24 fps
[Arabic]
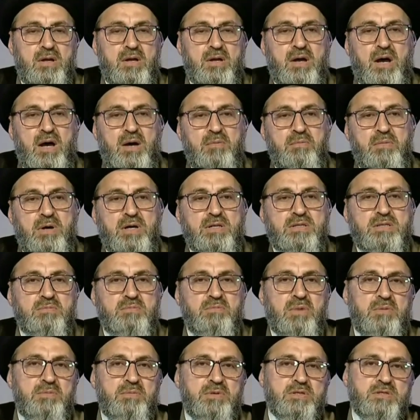أما أنت
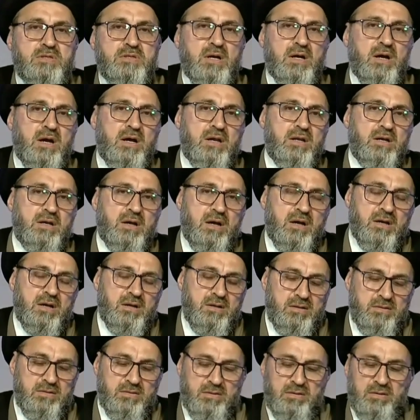ما مرتاح على
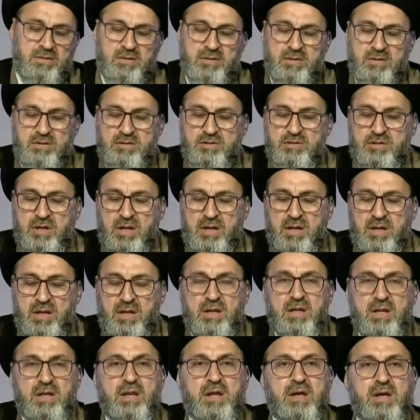حال إن شاء الله
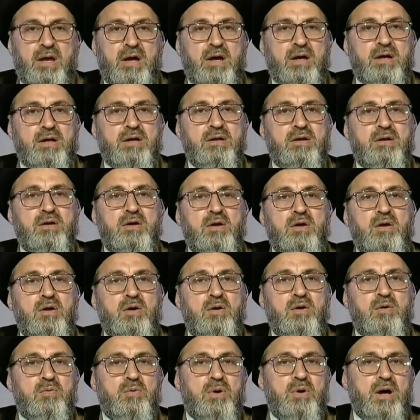الله يريحك
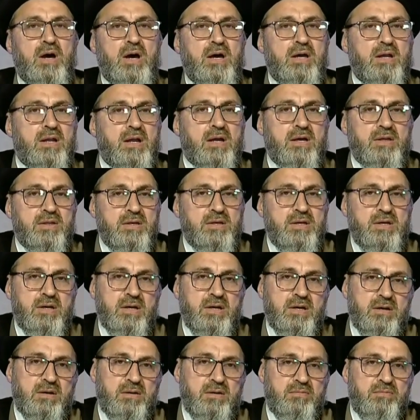وهذه
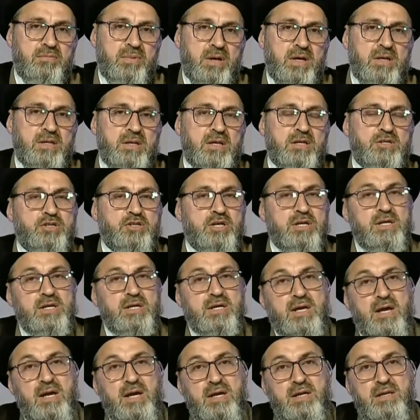القضية بين
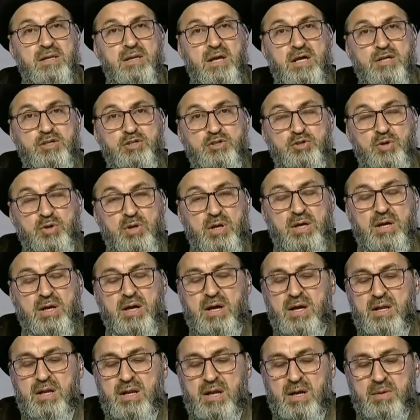الشريكين
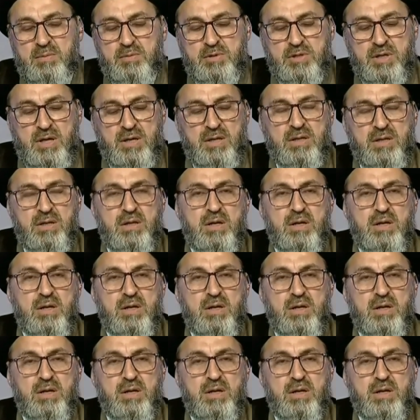الشركاء لابد أن